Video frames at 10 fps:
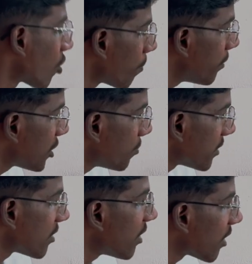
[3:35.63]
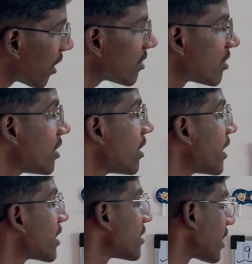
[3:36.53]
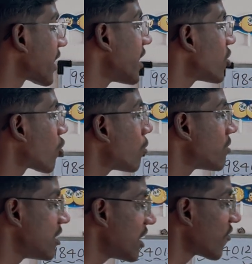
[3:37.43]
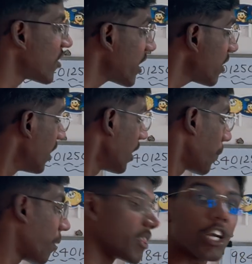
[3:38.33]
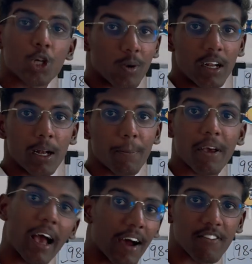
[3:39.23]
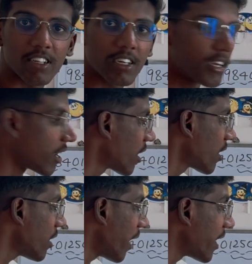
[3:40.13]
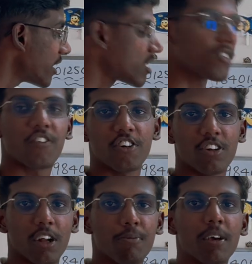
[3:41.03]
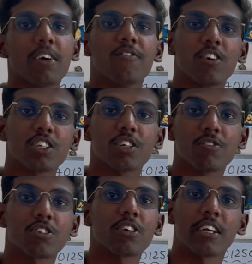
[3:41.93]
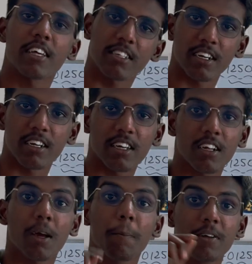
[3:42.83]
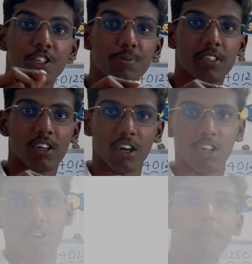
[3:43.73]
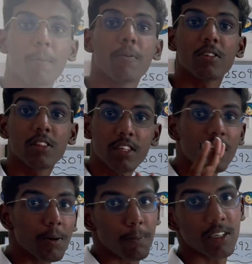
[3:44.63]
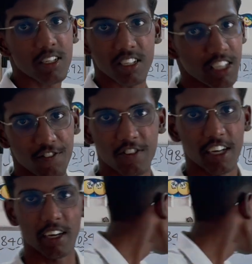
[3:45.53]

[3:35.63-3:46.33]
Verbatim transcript: டாப் பிட்ஸ் மெஸ்ரா ராஞ்சி லைக் செகண்ட் டாப் ஜிஎஃப்டிஐ பார்த்தீங்கன்னா டுவெல் எல்பி ஆவரேஜாக எடுக்கிறாங்க ஹையஸ்ட் ஃபிஃப்டி டூ எல்பி வருஷ வருஷம் இன்க்ரீஸ் ஆகிட்டே இருக்குது பிட்ஸ் மெஸ்ராலையும் நம்ம பார்ப்போம் தேர்ட் பெஸ்ட் ஜிஎஃப்டிஐ